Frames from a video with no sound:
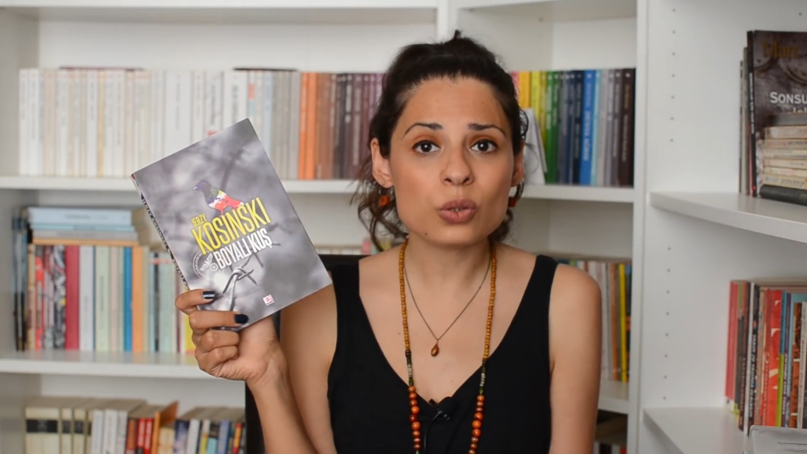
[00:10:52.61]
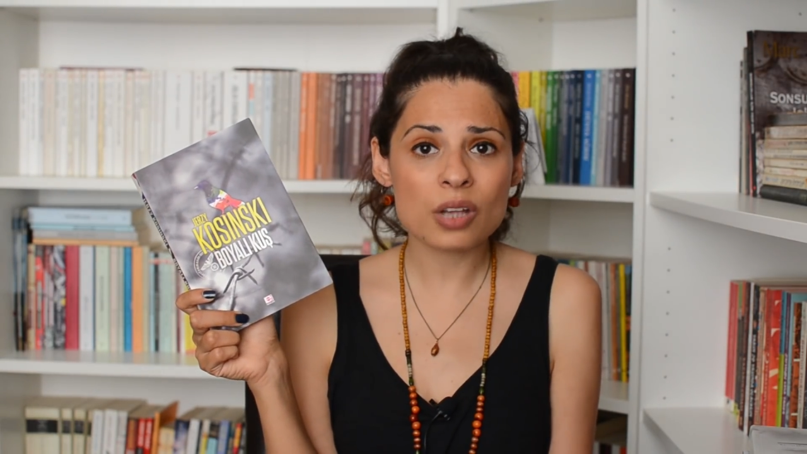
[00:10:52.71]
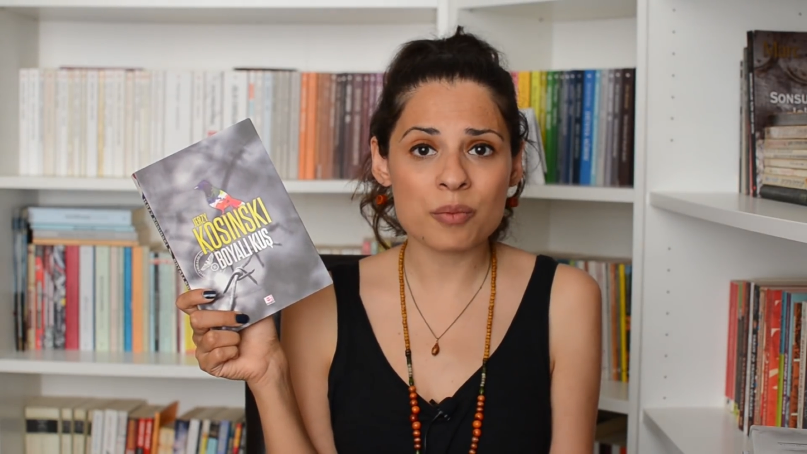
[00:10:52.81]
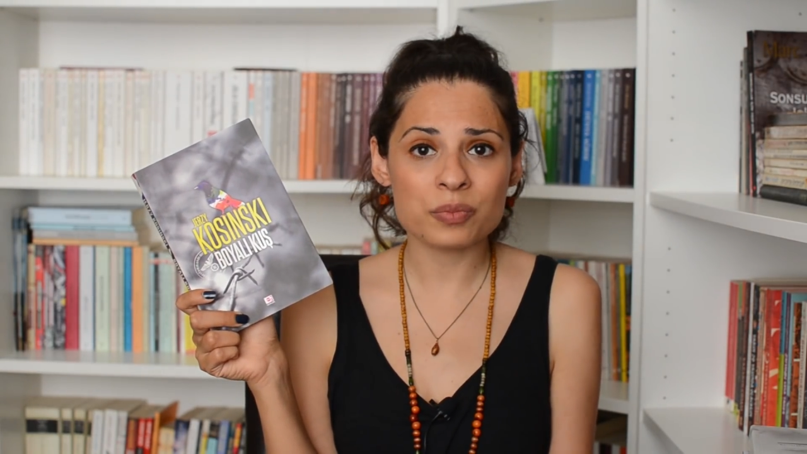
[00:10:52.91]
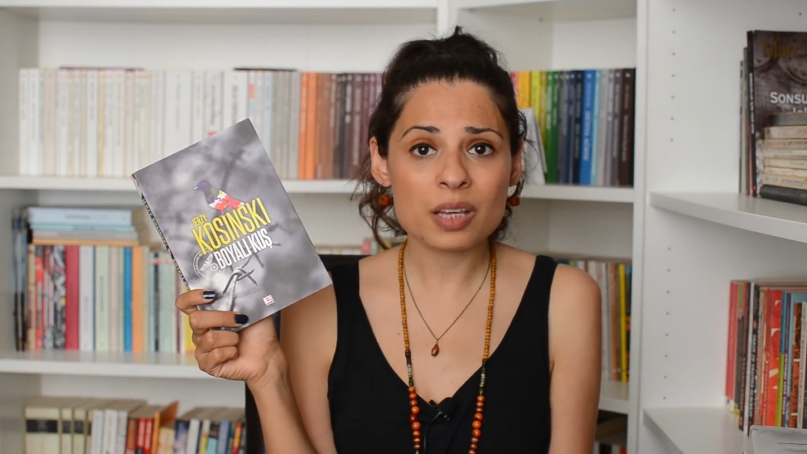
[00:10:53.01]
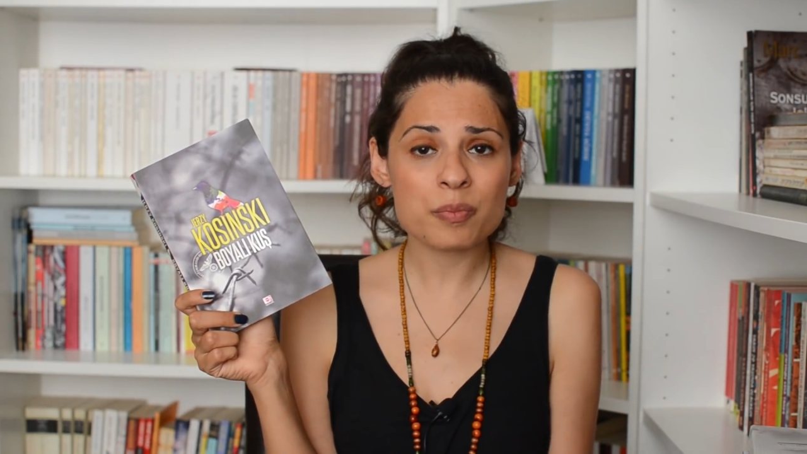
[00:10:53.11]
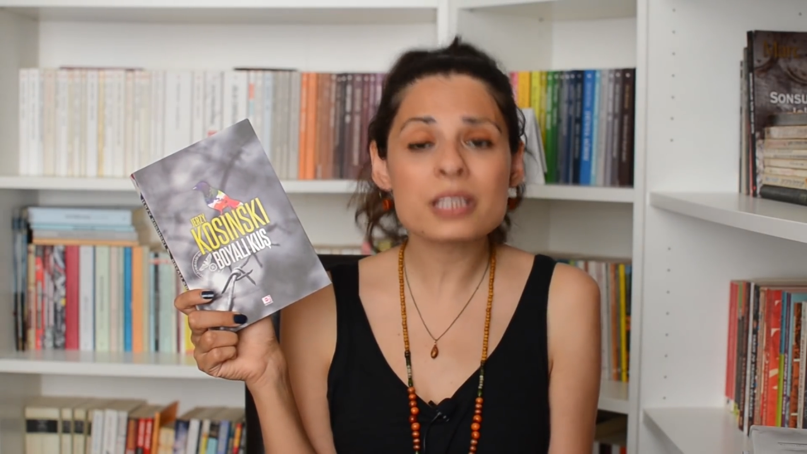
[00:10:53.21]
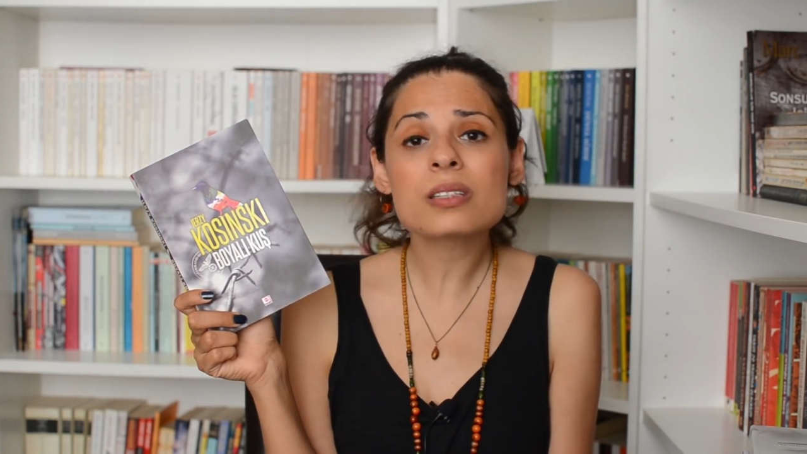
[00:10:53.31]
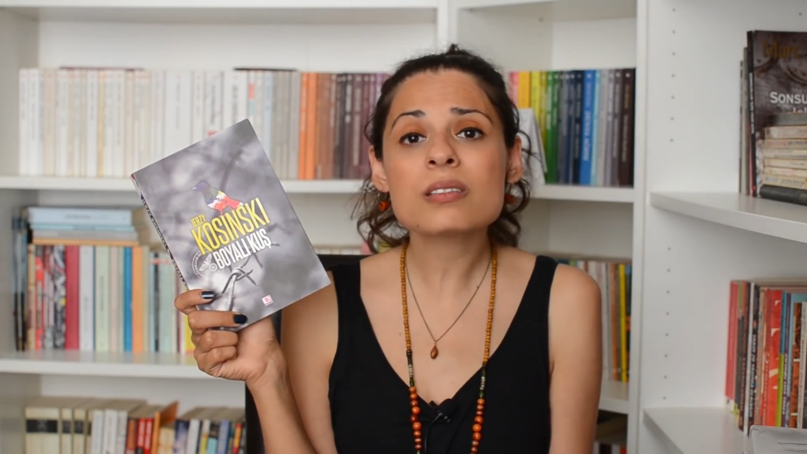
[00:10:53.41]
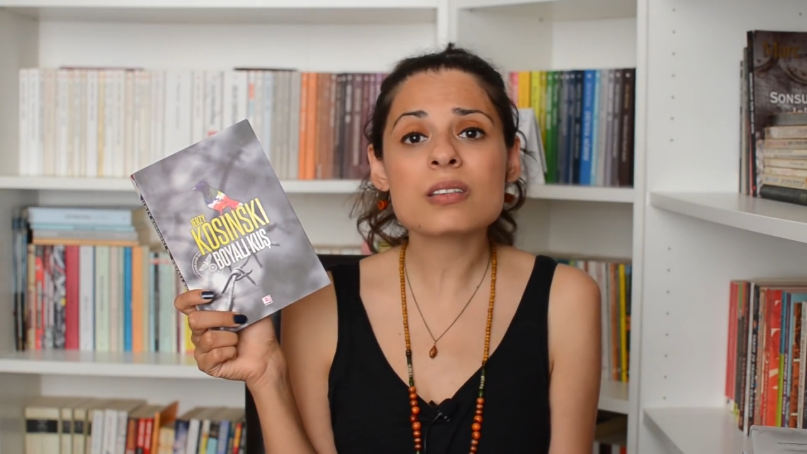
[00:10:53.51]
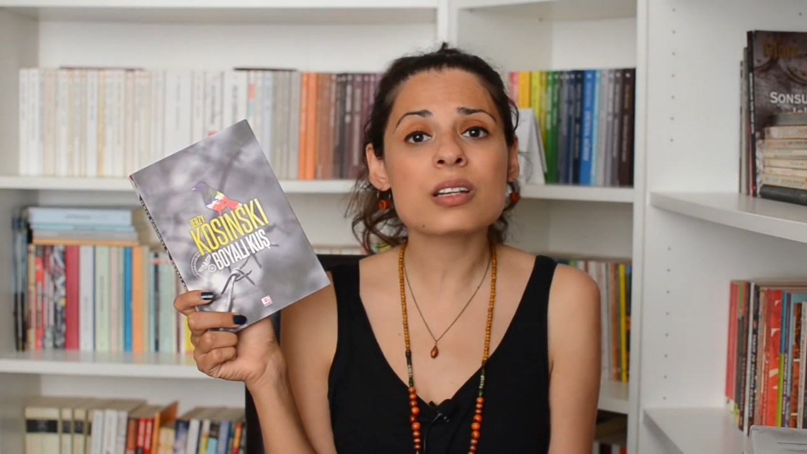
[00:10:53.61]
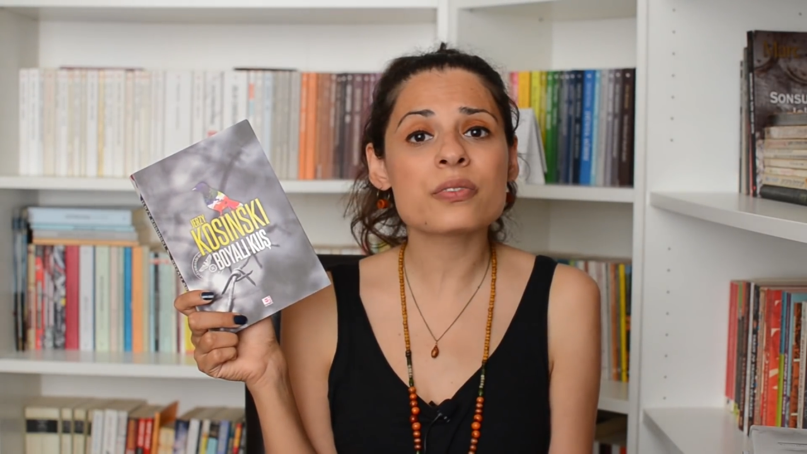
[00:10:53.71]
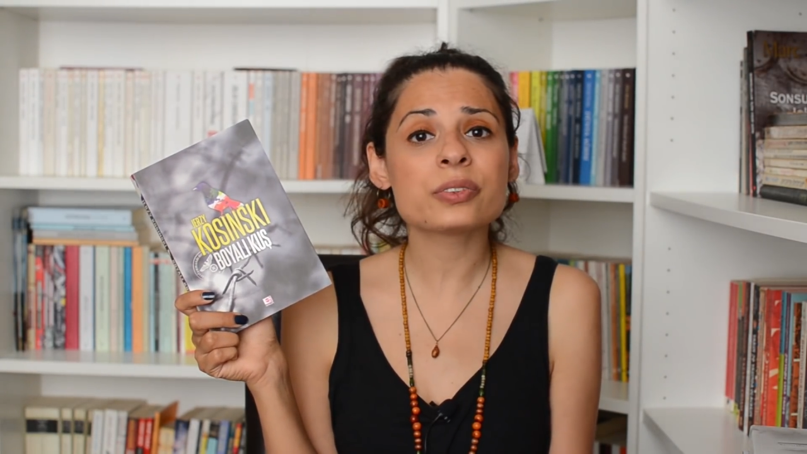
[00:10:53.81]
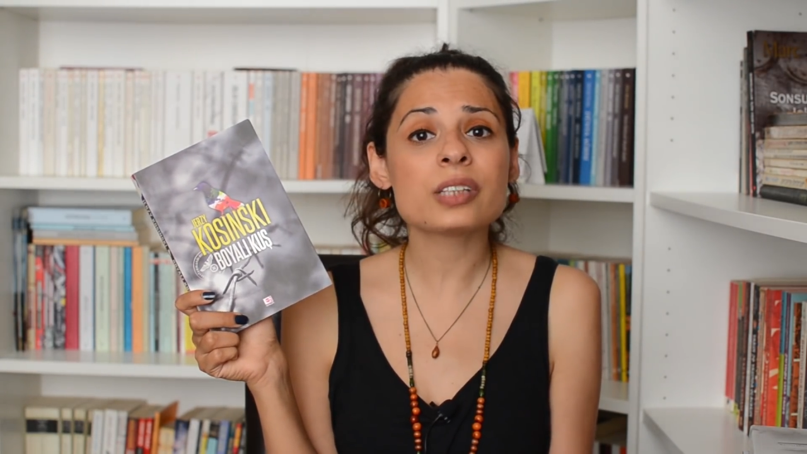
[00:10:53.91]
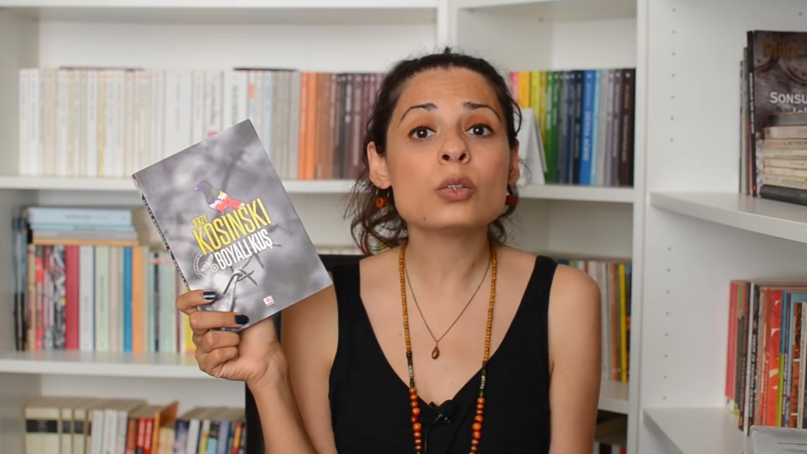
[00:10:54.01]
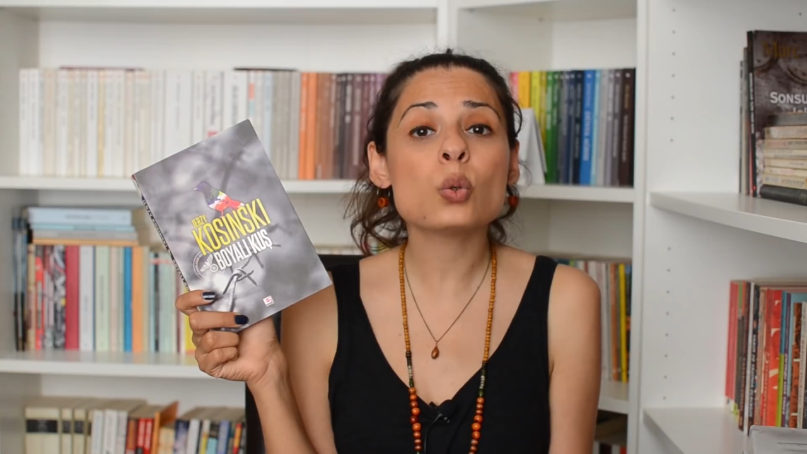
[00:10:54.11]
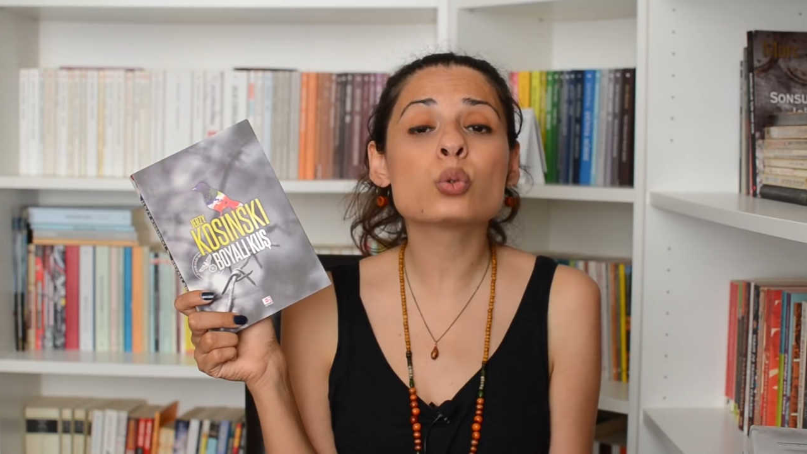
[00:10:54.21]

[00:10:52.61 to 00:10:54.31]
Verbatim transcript: dönemde basın tarafından